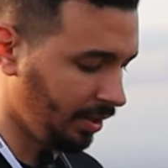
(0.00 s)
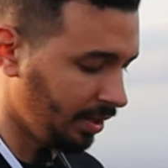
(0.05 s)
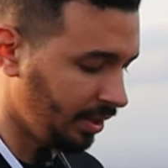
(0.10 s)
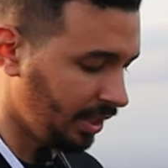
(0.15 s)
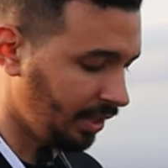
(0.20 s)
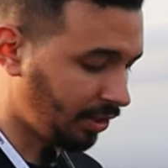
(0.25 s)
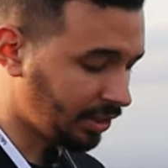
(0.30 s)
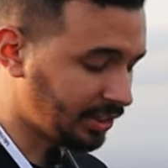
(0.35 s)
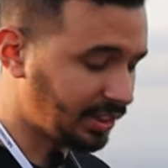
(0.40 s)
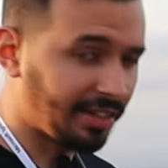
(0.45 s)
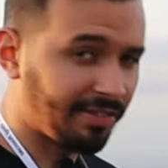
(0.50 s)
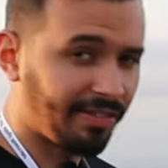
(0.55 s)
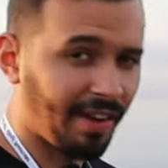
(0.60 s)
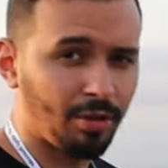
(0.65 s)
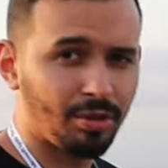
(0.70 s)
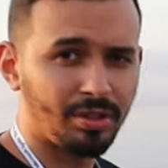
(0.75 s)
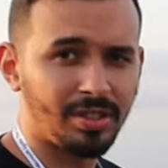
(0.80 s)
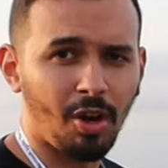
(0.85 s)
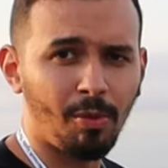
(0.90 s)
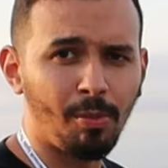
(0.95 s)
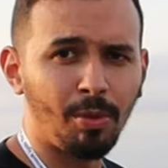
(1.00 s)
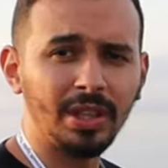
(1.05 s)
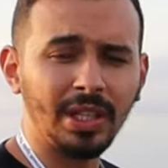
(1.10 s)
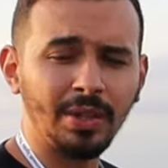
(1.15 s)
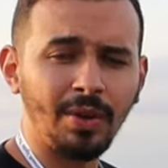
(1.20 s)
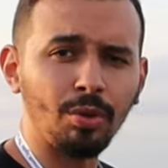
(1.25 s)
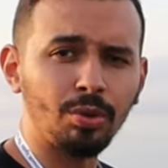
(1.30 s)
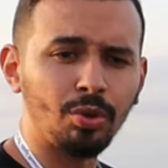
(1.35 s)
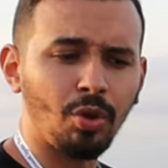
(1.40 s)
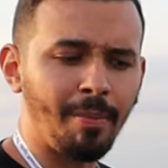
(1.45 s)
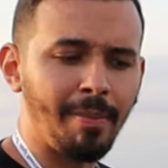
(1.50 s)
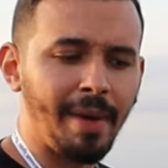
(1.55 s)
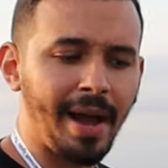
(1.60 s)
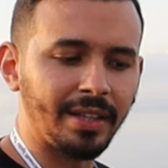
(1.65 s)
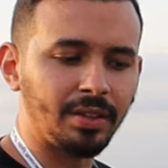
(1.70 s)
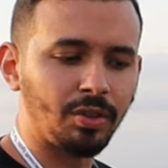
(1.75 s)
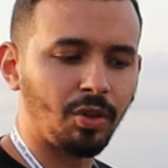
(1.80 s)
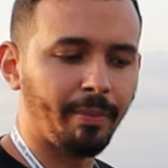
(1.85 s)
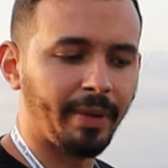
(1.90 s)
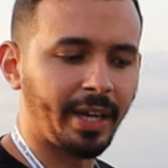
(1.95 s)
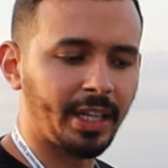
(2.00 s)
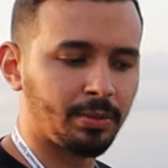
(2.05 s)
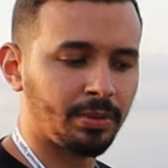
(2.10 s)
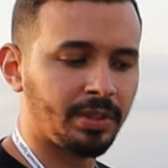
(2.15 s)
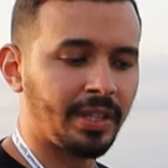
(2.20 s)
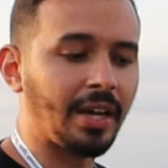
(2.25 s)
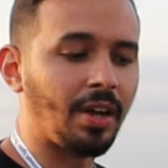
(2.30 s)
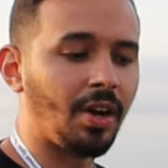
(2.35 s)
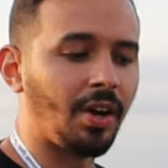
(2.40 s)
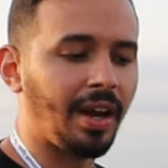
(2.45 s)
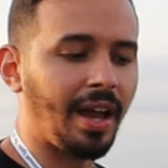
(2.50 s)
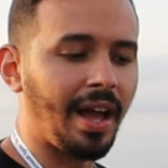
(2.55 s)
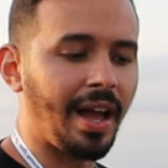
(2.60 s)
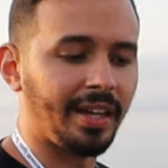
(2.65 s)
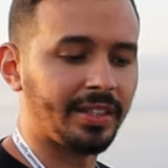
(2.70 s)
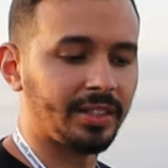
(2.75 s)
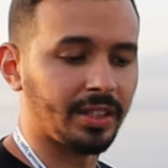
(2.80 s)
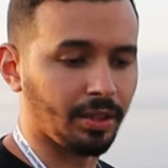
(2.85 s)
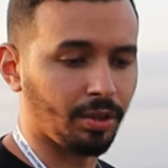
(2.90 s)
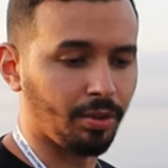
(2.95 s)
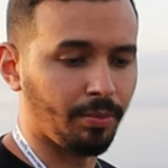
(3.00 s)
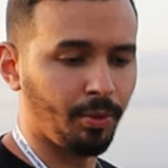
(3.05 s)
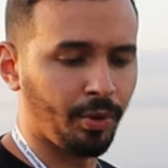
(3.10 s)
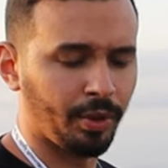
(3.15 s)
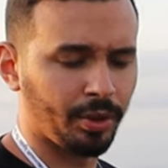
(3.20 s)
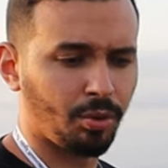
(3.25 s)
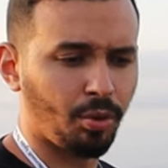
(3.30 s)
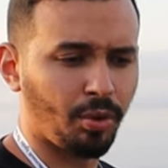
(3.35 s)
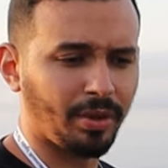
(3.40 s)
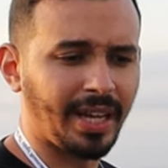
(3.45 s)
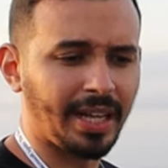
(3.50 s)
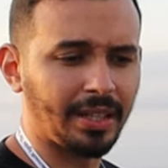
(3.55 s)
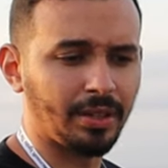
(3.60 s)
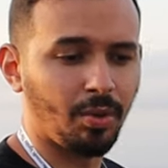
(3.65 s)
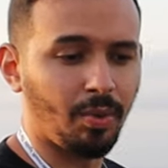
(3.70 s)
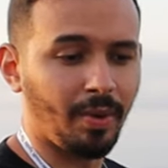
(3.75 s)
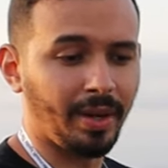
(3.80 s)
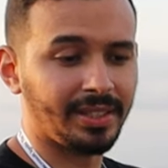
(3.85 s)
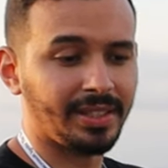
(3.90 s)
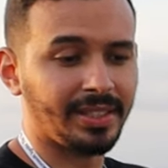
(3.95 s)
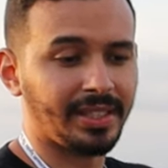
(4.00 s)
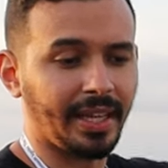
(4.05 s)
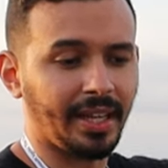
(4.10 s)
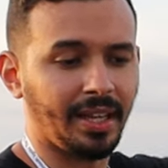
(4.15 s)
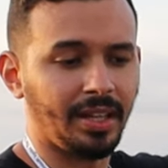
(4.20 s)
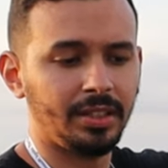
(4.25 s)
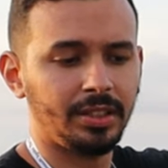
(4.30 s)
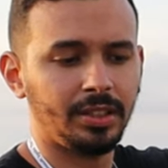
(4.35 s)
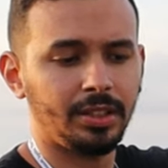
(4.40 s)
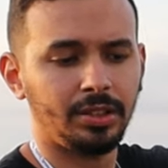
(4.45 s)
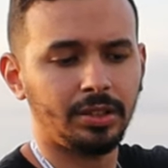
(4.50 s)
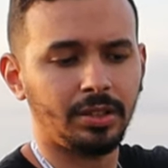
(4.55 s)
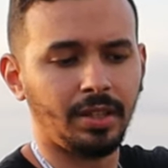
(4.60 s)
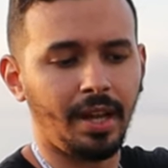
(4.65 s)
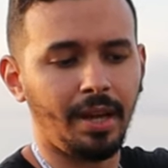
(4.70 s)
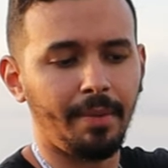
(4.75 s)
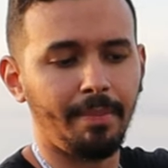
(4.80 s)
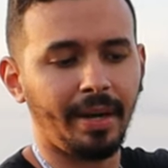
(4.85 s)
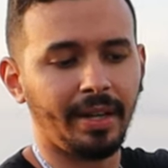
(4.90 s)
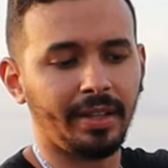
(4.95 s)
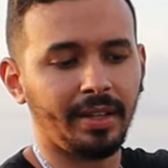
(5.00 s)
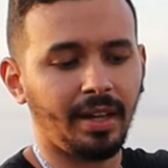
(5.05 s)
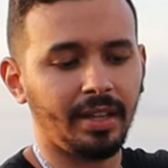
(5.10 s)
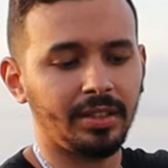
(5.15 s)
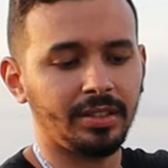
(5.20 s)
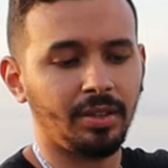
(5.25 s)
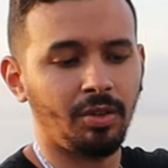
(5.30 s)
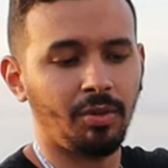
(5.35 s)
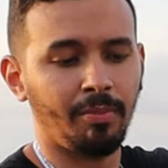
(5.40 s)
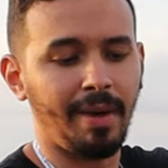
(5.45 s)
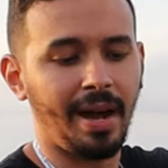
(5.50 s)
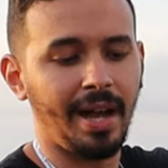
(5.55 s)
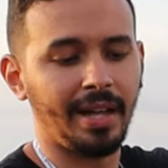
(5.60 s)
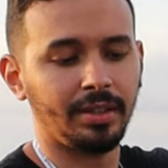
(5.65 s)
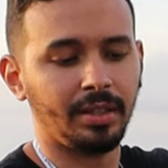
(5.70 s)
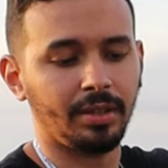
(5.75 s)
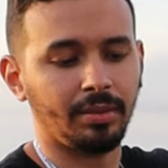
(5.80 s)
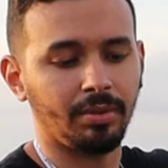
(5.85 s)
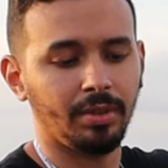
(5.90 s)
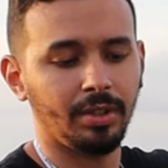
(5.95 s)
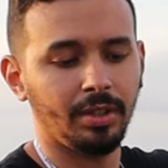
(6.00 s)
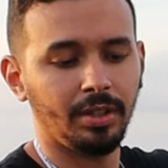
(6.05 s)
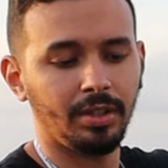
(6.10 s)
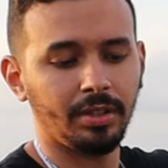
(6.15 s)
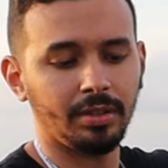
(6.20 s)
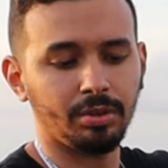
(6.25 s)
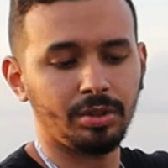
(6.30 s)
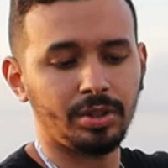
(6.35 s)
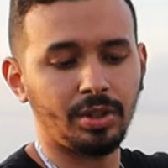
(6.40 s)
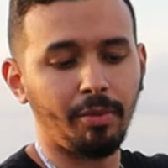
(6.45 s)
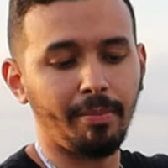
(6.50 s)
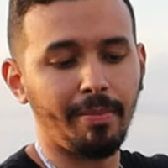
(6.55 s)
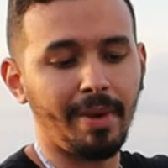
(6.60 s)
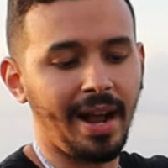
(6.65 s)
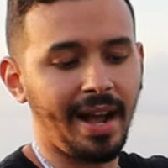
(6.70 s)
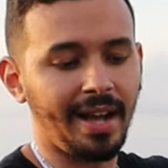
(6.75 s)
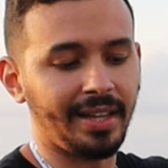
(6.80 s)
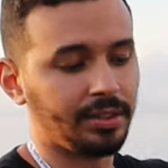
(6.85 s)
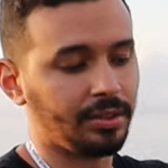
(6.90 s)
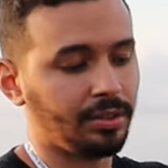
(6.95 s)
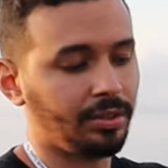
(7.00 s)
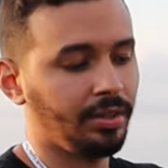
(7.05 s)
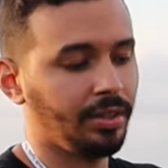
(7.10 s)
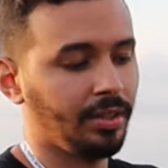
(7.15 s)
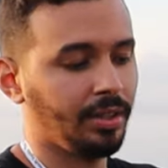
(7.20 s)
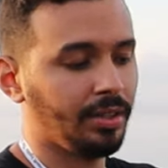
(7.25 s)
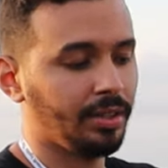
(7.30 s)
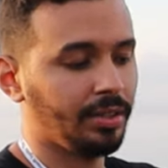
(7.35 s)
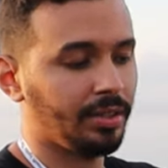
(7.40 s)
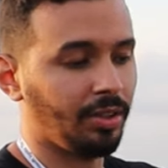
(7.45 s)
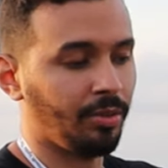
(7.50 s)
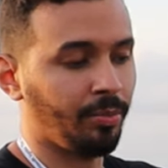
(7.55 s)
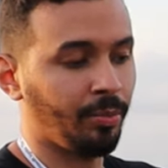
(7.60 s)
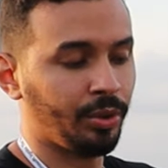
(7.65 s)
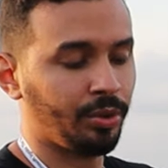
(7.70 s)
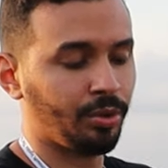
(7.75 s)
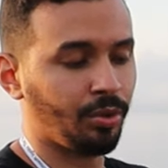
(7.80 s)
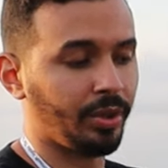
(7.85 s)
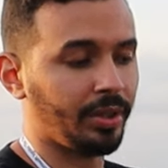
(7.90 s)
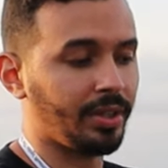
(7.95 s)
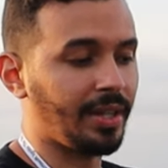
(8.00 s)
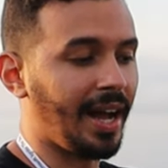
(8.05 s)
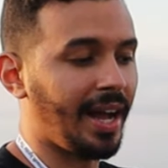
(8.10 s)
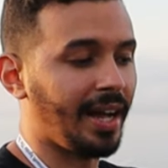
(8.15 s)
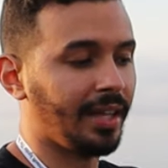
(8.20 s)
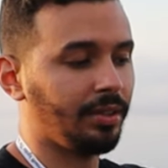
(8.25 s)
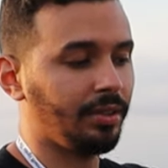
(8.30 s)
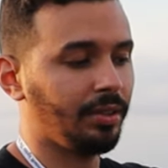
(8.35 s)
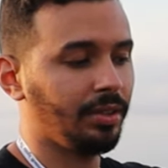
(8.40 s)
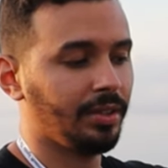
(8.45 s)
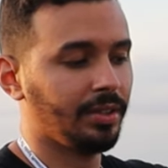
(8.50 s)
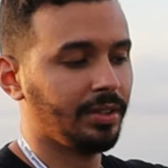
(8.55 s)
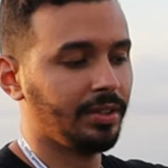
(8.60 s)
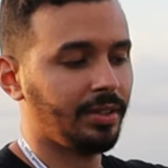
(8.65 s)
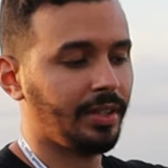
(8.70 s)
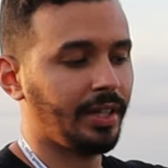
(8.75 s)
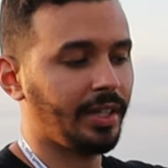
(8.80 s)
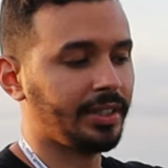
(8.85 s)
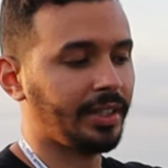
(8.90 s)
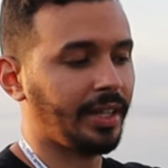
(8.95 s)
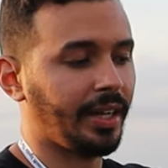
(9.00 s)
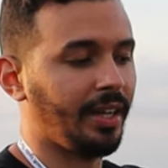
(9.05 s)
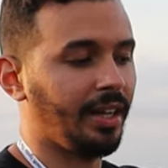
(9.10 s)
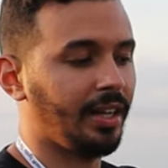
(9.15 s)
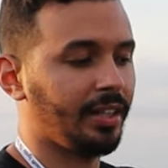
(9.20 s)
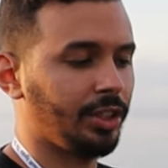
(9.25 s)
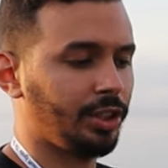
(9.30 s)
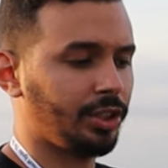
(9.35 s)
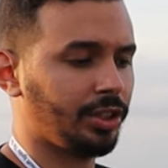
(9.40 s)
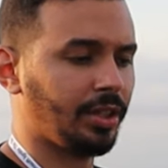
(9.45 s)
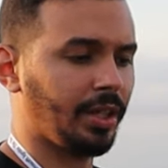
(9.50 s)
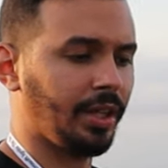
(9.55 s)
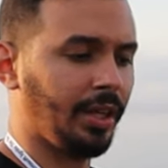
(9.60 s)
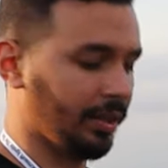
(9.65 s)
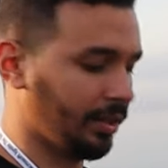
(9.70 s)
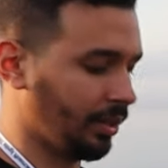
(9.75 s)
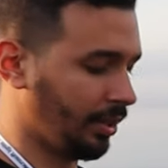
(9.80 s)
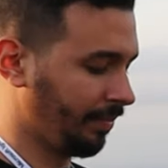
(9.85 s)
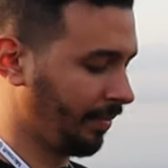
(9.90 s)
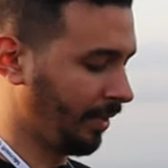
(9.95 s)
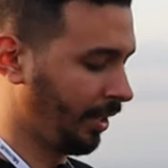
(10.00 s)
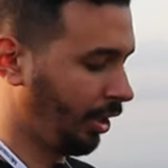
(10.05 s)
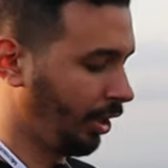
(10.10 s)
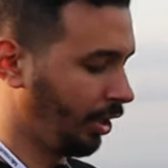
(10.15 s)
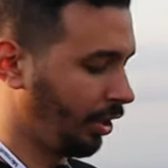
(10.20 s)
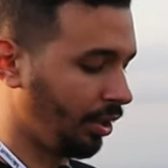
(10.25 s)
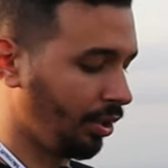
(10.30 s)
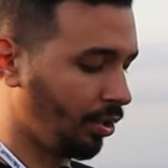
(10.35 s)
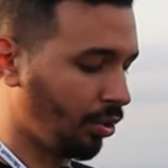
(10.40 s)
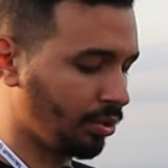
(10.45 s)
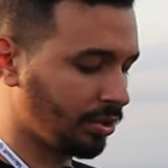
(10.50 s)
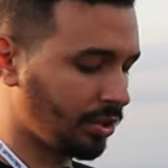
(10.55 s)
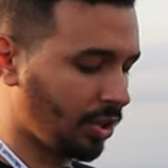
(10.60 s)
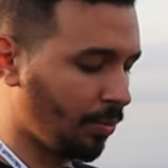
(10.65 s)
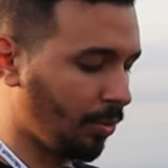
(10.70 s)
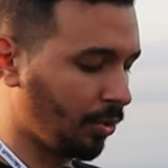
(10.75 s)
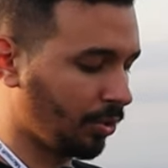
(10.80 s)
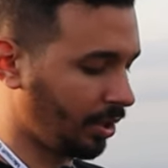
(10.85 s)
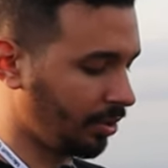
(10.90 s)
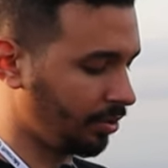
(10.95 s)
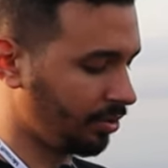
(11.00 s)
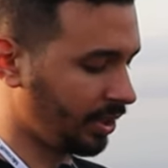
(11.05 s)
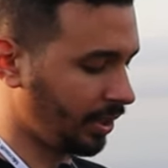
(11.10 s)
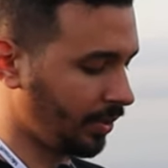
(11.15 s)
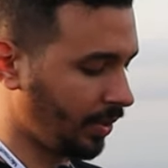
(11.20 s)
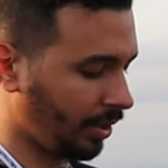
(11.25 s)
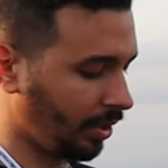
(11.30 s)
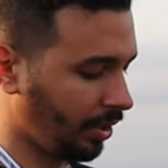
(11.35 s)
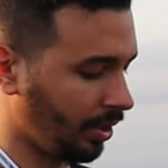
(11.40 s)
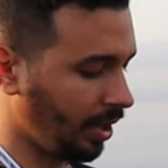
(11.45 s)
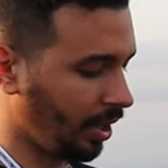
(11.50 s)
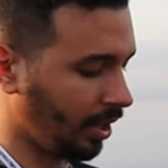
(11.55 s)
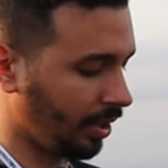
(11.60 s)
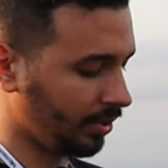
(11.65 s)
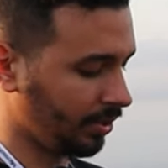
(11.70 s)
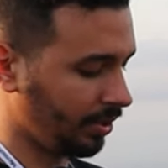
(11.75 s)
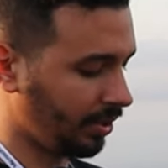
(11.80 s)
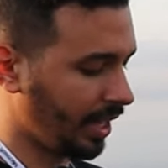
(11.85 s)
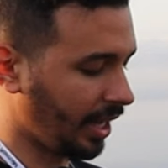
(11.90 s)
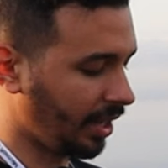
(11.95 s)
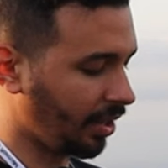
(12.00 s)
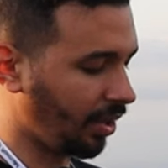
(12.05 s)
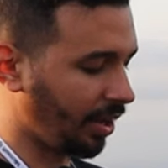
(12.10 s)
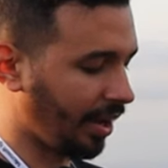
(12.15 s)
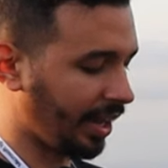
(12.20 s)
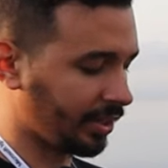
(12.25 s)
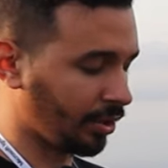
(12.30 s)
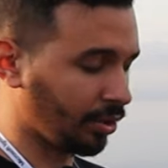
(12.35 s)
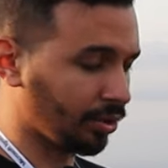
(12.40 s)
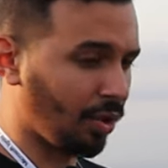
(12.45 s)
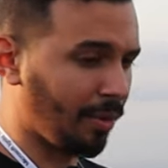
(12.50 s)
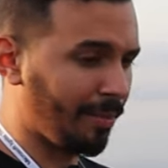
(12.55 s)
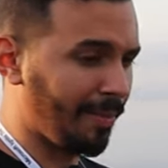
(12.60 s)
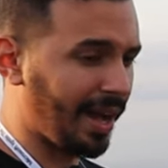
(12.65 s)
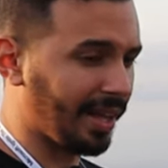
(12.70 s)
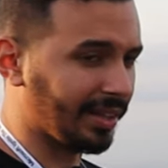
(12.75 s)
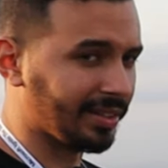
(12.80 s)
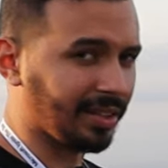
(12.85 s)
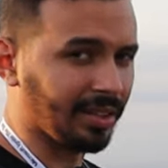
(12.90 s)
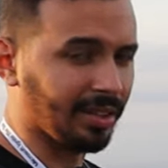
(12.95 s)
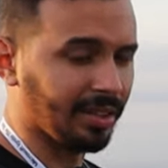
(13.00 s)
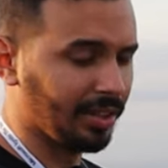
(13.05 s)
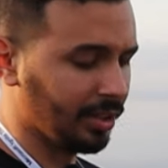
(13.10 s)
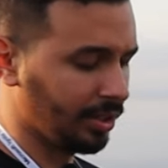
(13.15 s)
E você vai usar o botão automático mesmo de decolagem. Muito cuidado com as hélices, tá? Para que elas não batam no seu braço. Então, muito cuidado. Deixa ele distante. E usa o botãozinho aqui, ó, de decolagem automática.